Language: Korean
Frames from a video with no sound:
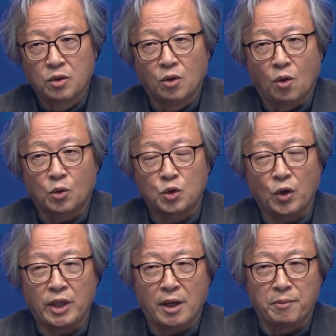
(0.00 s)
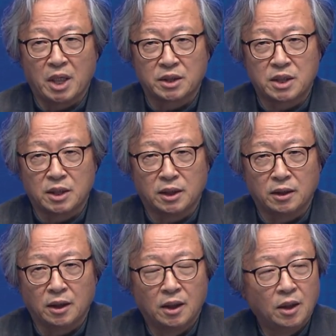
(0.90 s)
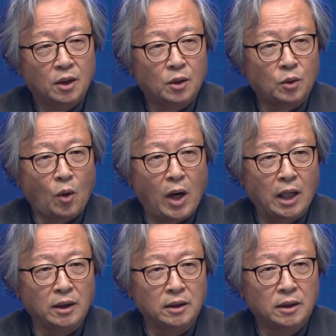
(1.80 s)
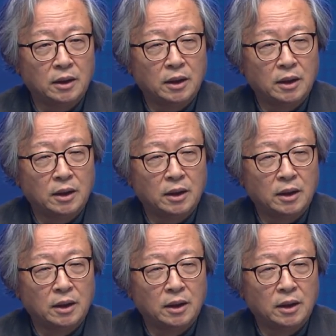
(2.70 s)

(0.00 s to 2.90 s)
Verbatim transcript: 그 옥조에 대한 명칭은 또한